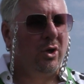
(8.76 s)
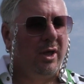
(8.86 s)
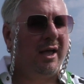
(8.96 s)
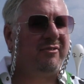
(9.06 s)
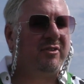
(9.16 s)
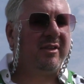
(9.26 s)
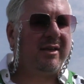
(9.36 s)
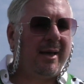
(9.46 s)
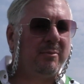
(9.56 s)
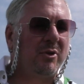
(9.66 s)
Ja, ich finde
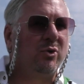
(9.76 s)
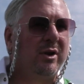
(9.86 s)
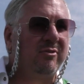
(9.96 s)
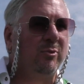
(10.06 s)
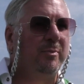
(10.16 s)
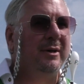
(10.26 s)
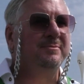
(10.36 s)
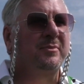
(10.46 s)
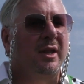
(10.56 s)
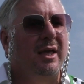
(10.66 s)
die EM natürlich
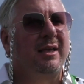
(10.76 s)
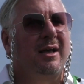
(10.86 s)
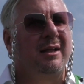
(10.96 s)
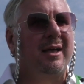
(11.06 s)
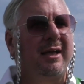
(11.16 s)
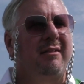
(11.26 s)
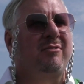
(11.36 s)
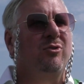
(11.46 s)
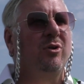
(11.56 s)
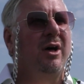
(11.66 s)
super. Ich äh, rede
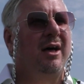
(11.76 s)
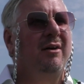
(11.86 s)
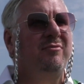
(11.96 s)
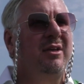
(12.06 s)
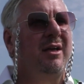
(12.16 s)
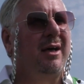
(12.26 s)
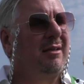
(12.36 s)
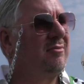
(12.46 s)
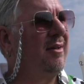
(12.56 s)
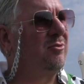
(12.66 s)
so, äh, wie
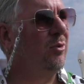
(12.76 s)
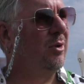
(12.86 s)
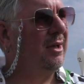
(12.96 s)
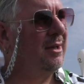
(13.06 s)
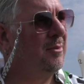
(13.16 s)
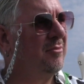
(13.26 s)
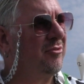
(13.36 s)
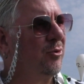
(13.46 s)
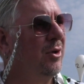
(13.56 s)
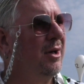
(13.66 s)
äh, es war so. Ähm,
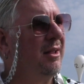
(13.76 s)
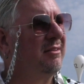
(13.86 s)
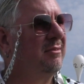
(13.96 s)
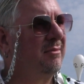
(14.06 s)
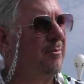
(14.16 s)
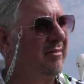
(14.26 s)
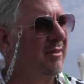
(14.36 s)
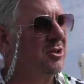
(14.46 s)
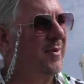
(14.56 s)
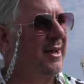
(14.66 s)
früher hat
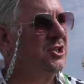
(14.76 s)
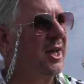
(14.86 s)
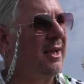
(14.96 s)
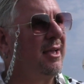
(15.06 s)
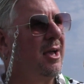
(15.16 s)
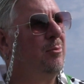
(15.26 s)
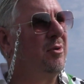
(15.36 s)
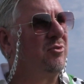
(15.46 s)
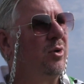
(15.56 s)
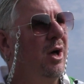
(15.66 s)
Bastian Schweinsteiger ja
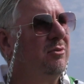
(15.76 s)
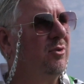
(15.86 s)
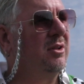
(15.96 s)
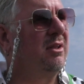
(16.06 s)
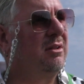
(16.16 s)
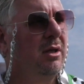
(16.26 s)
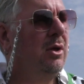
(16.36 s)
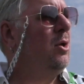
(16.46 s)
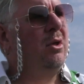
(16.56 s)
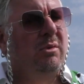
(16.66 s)
immer so geantwortet.
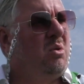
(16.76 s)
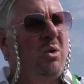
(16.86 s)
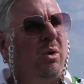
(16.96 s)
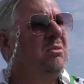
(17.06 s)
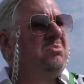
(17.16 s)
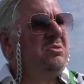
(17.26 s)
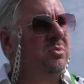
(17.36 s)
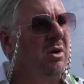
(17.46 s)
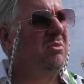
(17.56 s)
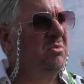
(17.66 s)
Ja,
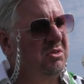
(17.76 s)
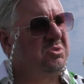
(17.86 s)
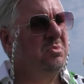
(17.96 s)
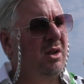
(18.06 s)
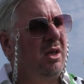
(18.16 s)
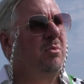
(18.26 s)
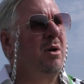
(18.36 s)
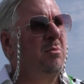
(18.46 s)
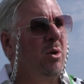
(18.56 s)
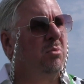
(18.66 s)
es war natürlich schwierig,
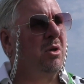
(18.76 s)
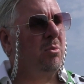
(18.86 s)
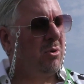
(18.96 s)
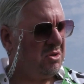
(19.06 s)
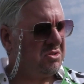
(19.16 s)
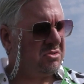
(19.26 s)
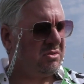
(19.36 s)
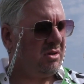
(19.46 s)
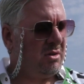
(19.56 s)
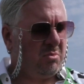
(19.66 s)
weil wir haben
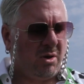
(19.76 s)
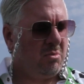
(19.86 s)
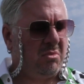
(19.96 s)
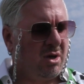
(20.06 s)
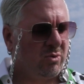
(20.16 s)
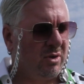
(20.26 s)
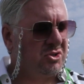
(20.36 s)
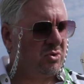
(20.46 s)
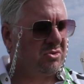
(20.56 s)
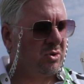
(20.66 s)
damals äh, wir haben eine gute
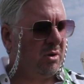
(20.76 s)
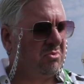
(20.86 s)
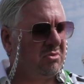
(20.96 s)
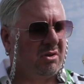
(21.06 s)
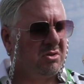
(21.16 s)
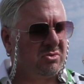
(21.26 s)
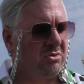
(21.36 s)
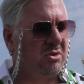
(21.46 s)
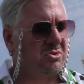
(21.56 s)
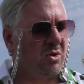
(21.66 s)
Chance gehabt und dann ist es
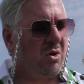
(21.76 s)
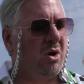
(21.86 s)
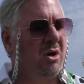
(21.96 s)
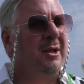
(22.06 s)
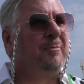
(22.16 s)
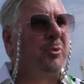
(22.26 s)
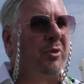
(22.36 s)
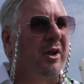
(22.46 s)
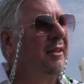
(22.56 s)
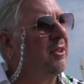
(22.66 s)
anders gegangen.
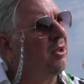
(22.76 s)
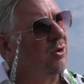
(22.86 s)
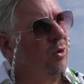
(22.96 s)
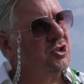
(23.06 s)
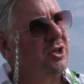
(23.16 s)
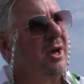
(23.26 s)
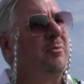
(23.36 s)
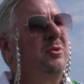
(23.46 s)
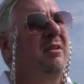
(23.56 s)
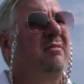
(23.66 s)
Und dann hat er ein Coaching
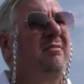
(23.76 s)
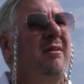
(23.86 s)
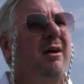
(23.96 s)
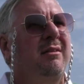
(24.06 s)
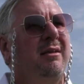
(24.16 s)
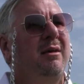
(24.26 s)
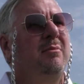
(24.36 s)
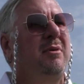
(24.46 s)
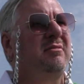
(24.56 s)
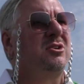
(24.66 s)
gehabt und jetzt sagt
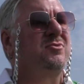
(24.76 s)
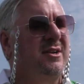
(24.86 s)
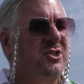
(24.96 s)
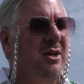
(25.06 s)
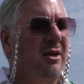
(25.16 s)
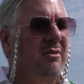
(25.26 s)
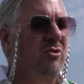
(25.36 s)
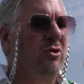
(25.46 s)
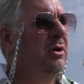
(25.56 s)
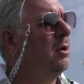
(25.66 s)
äh, Bastian Schweinsteiger
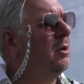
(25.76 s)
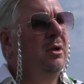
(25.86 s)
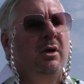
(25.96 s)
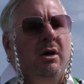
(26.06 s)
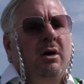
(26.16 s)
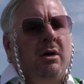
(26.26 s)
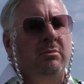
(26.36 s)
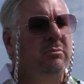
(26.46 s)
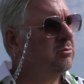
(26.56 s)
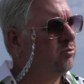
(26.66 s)
so,
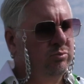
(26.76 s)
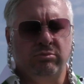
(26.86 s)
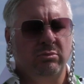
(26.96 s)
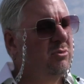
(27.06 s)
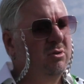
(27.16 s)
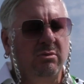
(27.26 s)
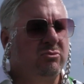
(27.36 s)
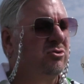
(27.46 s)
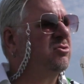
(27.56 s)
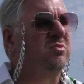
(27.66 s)
ähm,
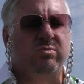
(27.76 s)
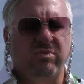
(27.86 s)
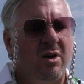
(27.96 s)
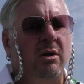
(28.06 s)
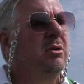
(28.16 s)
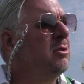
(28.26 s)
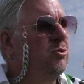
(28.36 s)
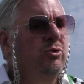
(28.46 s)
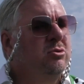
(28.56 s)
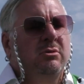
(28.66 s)
es war eine
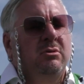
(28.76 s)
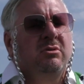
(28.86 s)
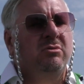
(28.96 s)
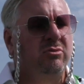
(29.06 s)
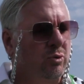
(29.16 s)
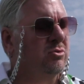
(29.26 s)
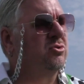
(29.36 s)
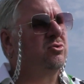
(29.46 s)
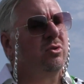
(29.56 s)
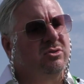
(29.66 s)
gute
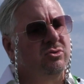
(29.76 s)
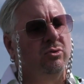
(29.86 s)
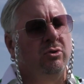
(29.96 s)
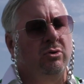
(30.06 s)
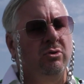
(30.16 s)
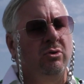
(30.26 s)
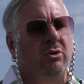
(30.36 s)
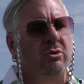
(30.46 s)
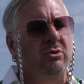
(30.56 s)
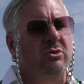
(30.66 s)
Grundsituation
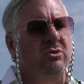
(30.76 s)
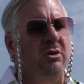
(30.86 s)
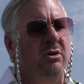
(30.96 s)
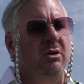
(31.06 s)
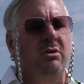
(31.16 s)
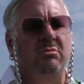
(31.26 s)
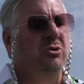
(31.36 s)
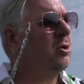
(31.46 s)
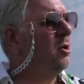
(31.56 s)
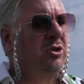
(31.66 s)
und äh,
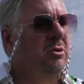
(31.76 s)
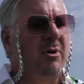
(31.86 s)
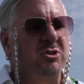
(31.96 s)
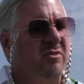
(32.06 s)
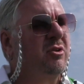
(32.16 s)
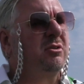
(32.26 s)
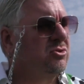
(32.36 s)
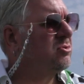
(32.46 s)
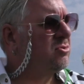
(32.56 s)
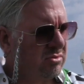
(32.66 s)
die Mannschaft hat
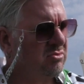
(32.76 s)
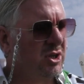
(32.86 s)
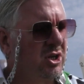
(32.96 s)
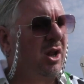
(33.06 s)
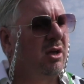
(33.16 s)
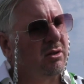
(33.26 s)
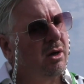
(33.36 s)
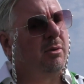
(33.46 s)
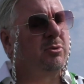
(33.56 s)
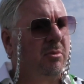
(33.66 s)
es nicht leicht
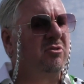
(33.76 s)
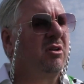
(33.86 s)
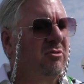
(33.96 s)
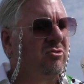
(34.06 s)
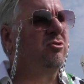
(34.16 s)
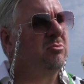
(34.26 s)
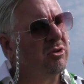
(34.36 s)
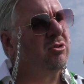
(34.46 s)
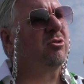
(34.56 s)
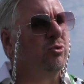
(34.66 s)
gehabt, aber sie hat es
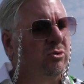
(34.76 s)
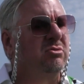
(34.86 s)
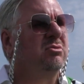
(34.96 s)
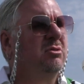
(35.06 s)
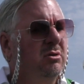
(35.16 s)
ziemlich gut